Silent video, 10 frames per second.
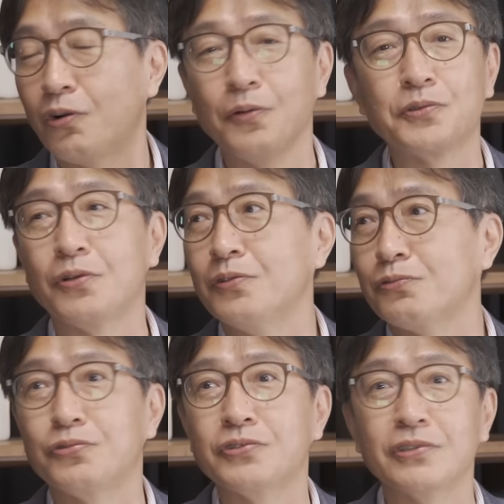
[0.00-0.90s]
그럼
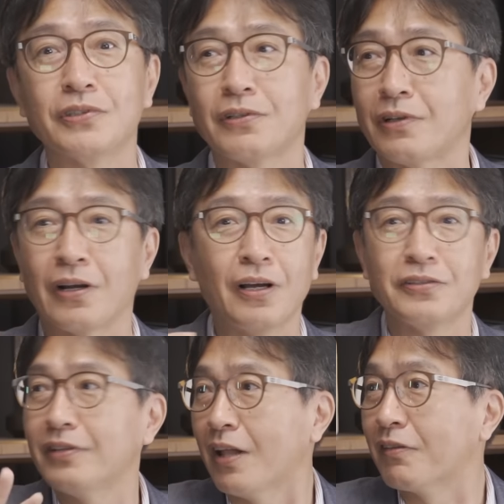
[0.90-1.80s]
저는 굳이 그런 것
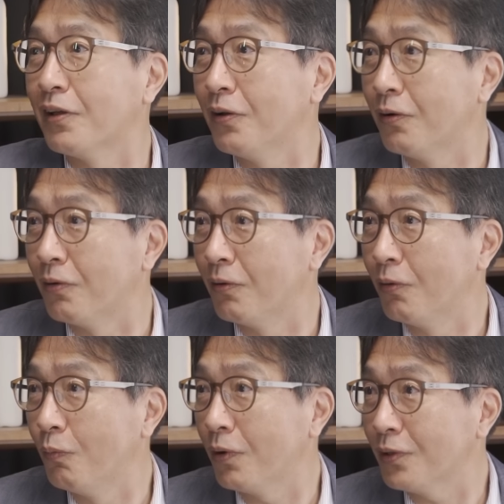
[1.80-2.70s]
같은데 안 사요.
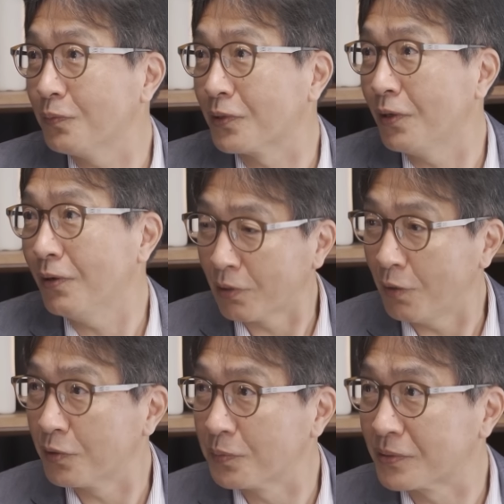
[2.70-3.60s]
음. 뭐라 삽니까?
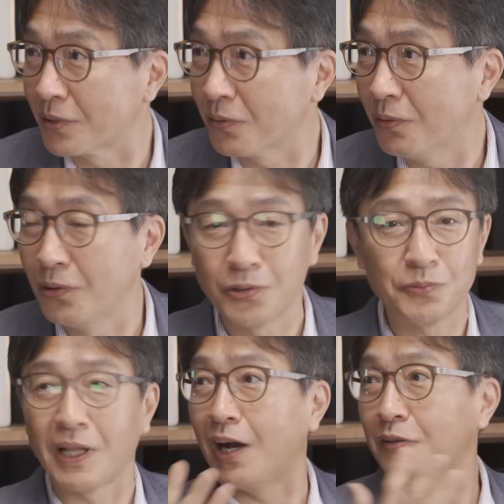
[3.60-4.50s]
생활비도 비싸고 네.
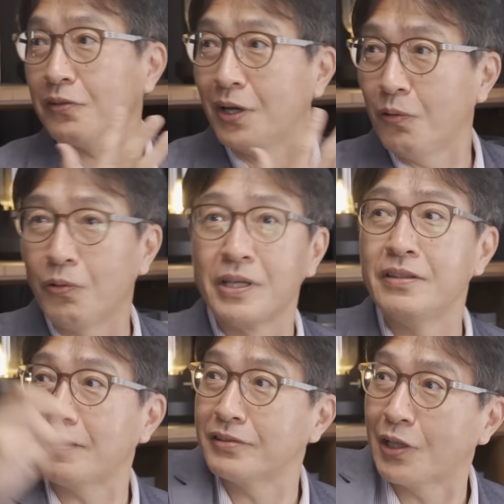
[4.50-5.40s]
좀 나가서 사고
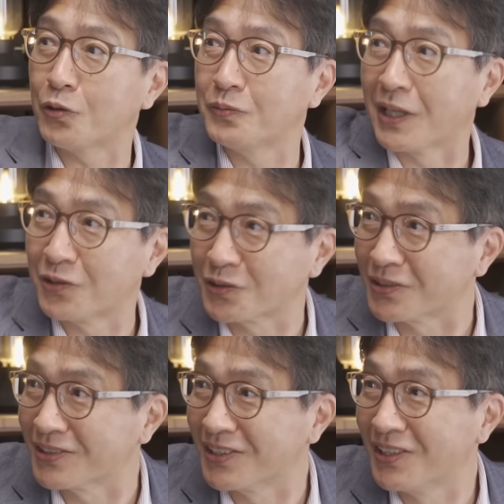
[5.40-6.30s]
인덱스를 사놓으면 돼요.
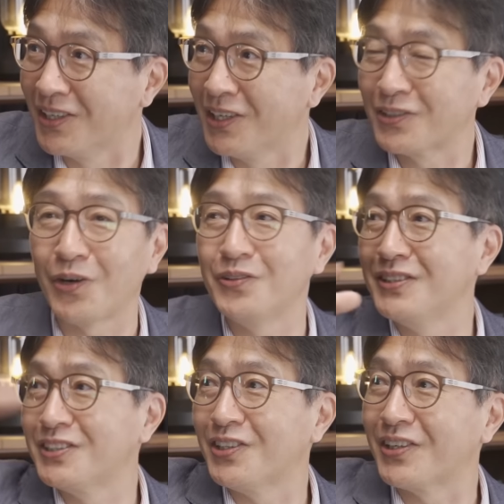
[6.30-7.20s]
저는 음.
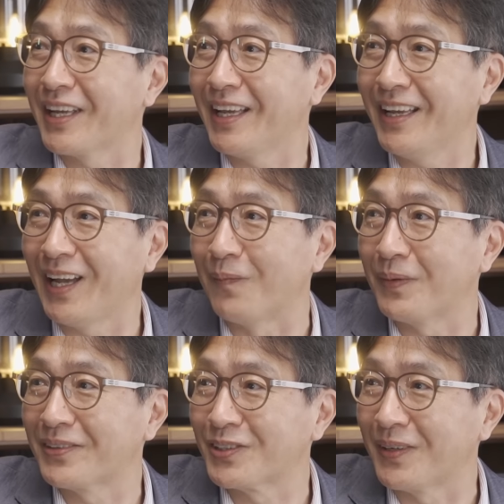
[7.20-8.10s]
서울 지역의
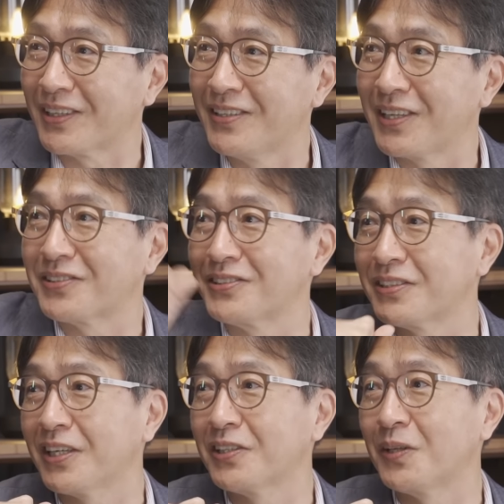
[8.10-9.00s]
아파트를 만든
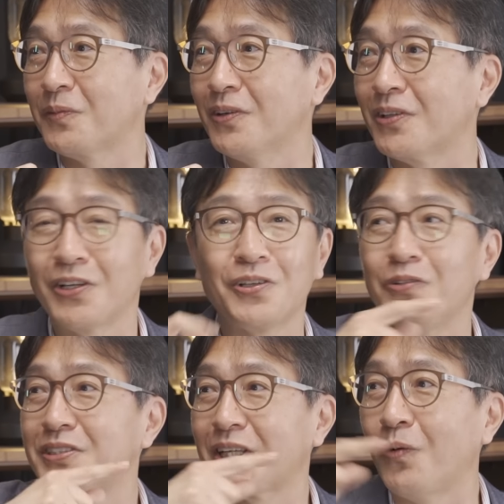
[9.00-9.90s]
인덱스를 사게 되면 난
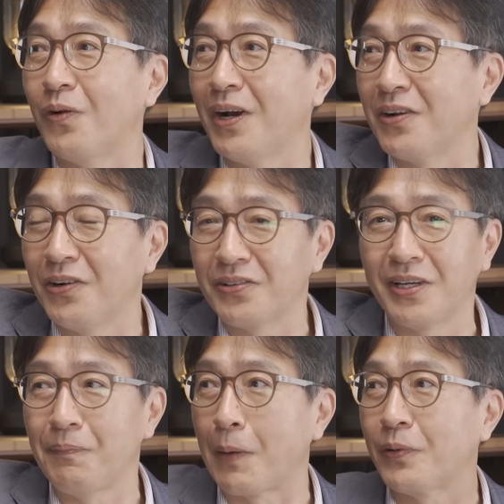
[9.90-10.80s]
서울 집값 올라가는
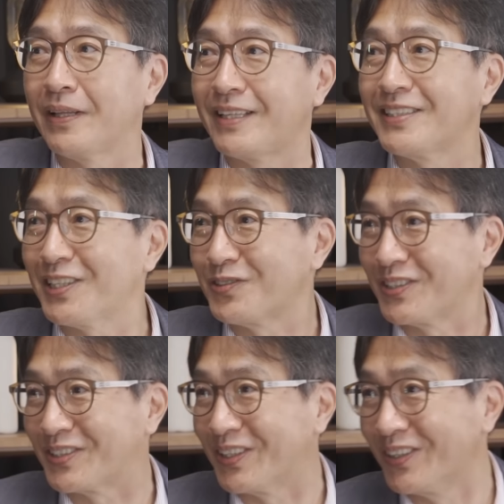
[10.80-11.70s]
것을 난 백 퍼센트 해지할
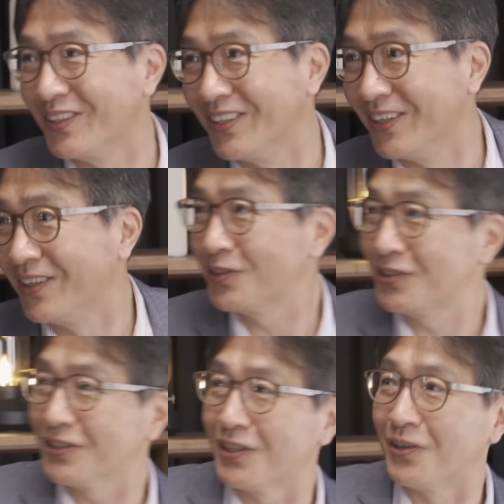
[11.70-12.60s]
수 있어요. 네.
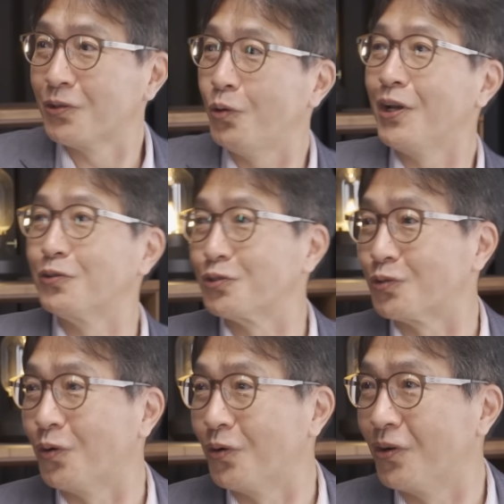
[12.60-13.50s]
그렇잖아요.
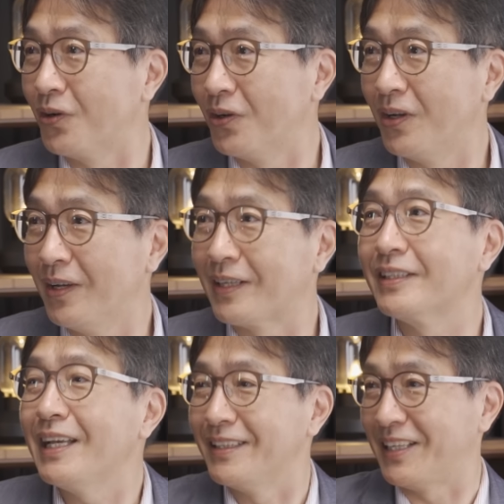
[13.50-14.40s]
소액으로도. 네네.
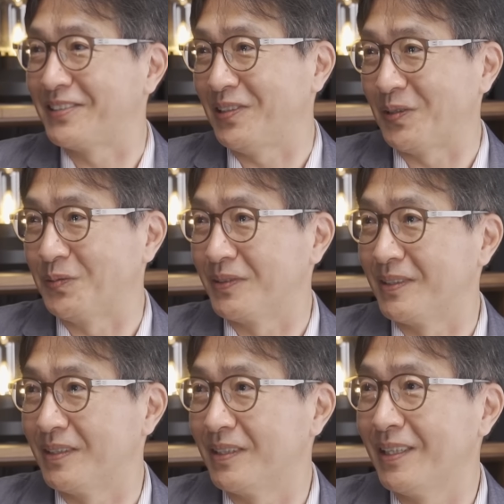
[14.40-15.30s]
그게 인덱스예요,
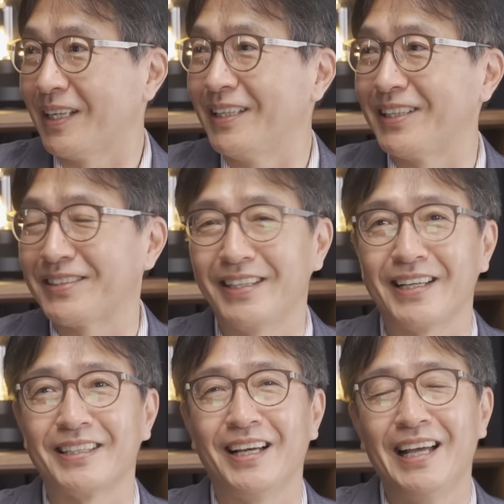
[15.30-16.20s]
여러분들. 음. 그
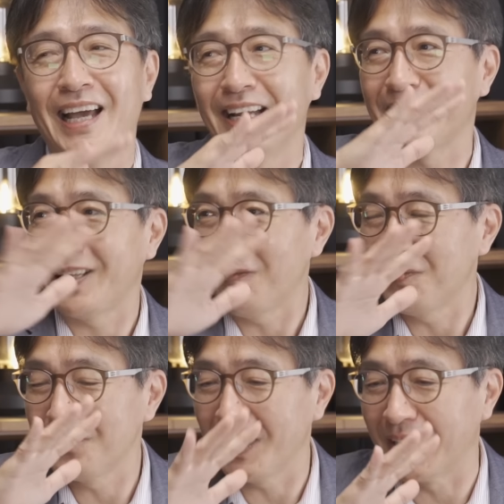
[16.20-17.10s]
인덱스라는 게 그냥 하나의
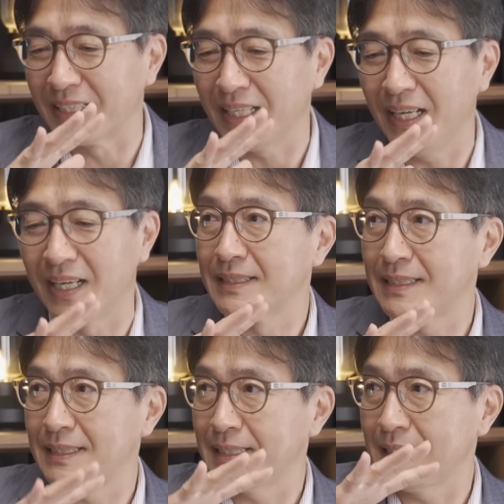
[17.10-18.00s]
상품이 아니라
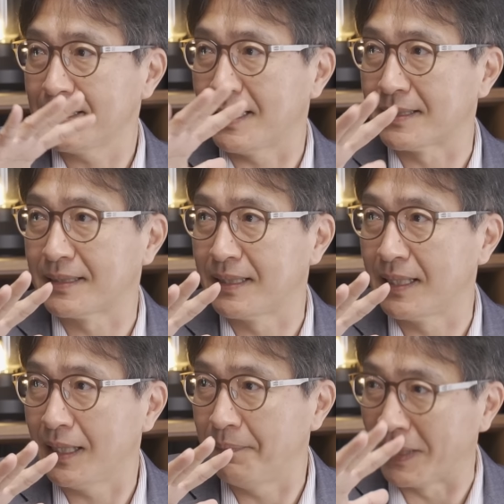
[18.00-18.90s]
시장
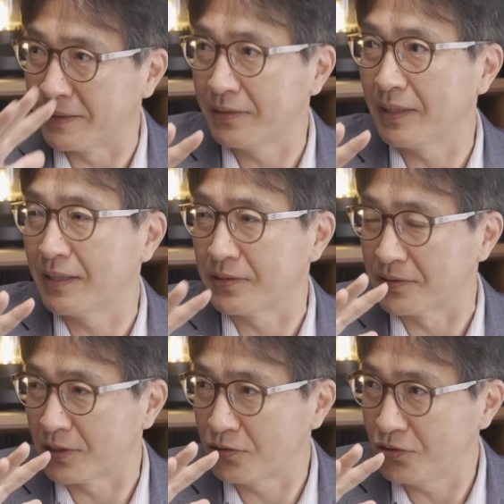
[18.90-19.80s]
자체가 만들어내는
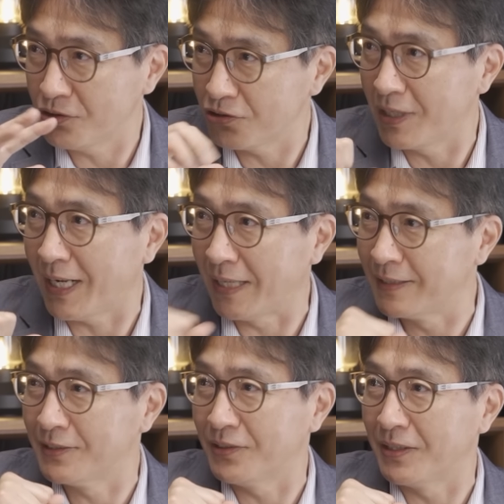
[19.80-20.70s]
전체 수익률을 내가
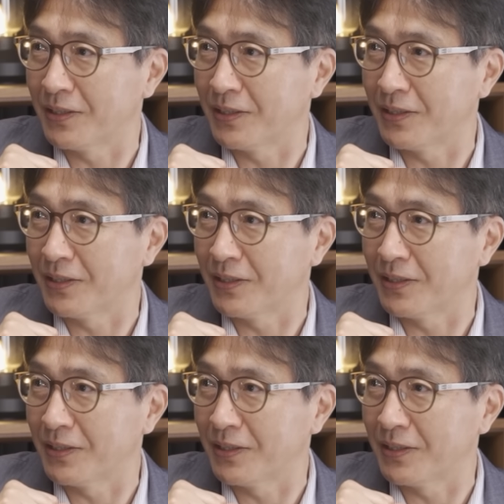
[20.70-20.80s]
갖는 거예요.